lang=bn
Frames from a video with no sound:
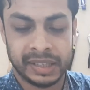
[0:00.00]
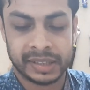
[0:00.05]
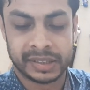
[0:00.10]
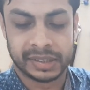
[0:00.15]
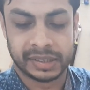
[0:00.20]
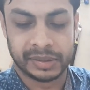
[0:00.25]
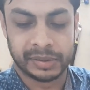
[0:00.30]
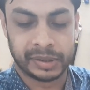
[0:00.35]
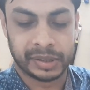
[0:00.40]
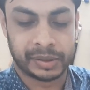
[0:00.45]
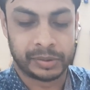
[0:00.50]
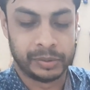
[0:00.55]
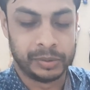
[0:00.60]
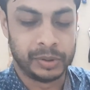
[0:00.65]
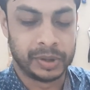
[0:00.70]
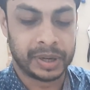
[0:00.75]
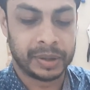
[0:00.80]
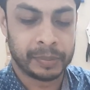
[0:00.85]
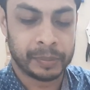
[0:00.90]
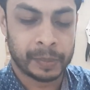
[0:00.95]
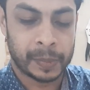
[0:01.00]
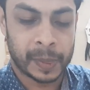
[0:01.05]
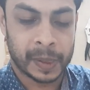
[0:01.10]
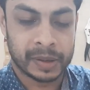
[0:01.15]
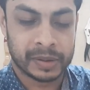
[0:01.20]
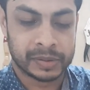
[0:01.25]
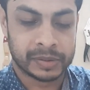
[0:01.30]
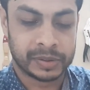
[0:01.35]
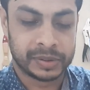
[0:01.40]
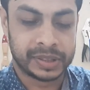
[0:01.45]
সে একটু দূরে
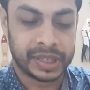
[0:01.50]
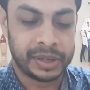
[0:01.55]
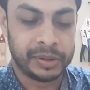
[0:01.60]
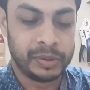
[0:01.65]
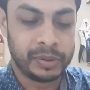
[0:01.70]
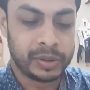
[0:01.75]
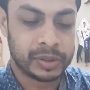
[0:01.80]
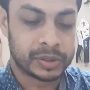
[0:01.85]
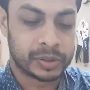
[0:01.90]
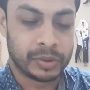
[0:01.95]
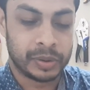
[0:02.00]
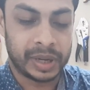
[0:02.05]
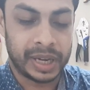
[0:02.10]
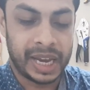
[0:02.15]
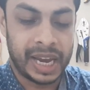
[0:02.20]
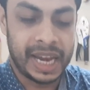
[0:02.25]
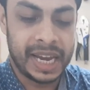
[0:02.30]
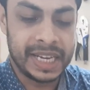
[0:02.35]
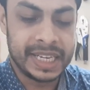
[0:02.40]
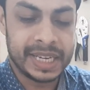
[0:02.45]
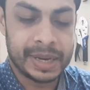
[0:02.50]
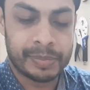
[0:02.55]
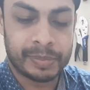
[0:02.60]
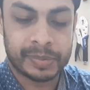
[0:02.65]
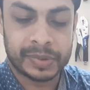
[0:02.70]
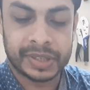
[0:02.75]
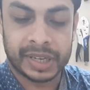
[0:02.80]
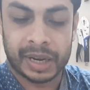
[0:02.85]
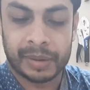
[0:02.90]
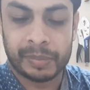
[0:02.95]
তো যাই হোক তো এই যে
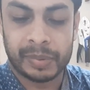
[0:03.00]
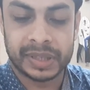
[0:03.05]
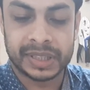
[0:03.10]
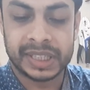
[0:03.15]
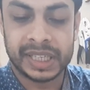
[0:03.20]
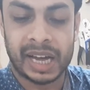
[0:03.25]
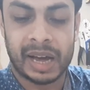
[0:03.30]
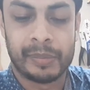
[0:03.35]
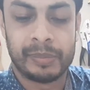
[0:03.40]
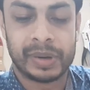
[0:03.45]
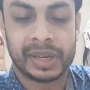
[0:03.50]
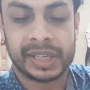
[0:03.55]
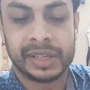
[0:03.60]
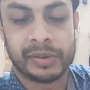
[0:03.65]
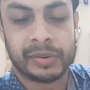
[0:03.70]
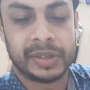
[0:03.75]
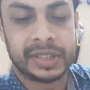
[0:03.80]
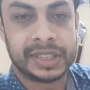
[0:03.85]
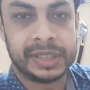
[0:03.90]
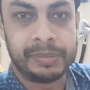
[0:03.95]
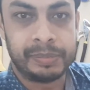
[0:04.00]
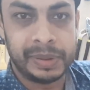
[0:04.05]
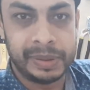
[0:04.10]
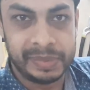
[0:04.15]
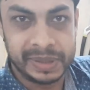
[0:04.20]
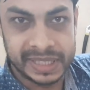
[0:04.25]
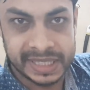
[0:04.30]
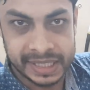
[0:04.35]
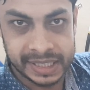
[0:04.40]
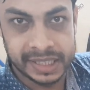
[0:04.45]
চারপাশে আমরা কি করেছি
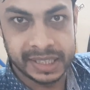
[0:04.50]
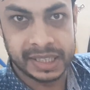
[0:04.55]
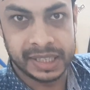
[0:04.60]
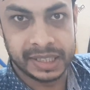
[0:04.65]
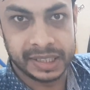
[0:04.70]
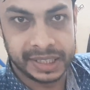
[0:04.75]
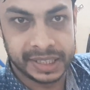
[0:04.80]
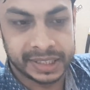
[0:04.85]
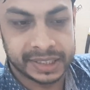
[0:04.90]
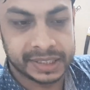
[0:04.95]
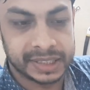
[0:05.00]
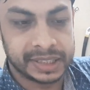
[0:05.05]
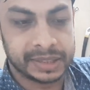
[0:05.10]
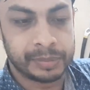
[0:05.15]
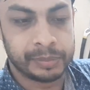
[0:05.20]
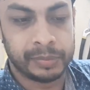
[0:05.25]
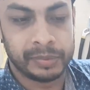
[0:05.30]
পিবিসি দিয়েছি